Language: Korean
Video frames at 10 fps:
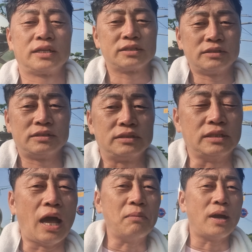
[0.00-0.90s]
그
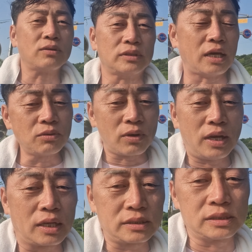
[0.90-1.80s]
나 말고 나는
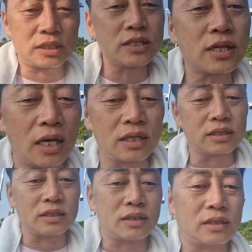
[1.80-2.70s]
원래 그
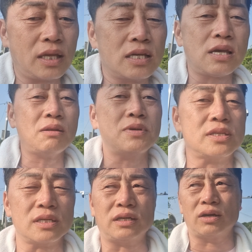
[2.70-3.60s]
지금까지 내가
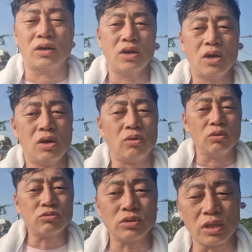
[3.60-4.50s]
살면서
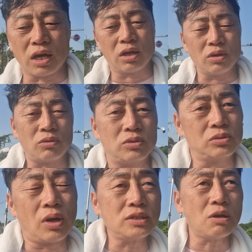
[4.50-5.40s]
얼굴에다
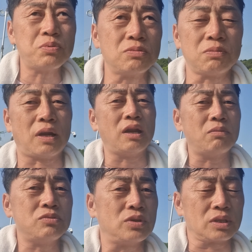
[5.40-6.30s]
화장품을
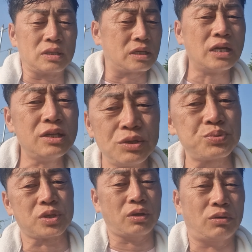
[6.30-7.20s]
발라본 적이 거의
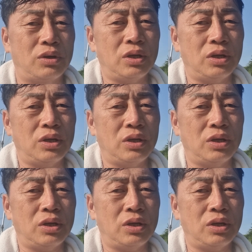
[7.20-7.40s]
없어요.